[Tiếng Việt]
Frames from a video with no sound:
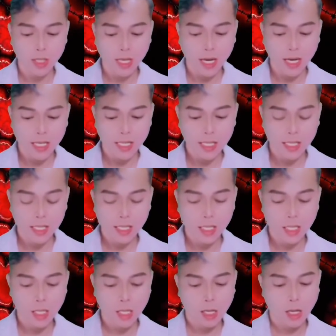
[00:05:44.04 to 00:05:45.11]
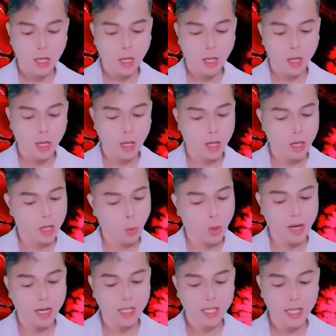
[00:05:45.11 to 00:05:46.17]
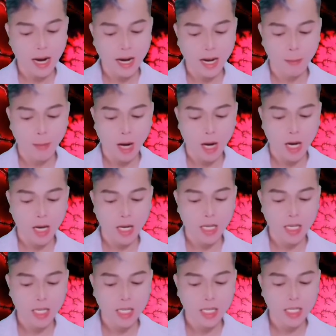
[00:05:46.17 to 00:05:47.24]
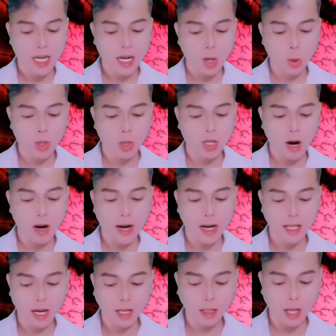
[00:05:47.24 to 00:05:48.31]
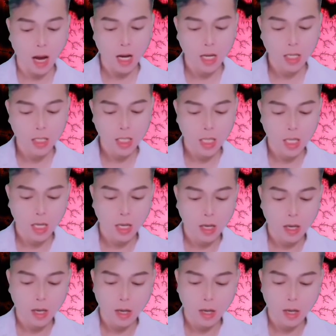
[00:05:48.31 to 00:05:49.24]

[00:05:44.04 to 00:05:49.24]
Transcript: Anh có thể đi tới căng tin để mà ăn. anh tự mình mà tìm đi.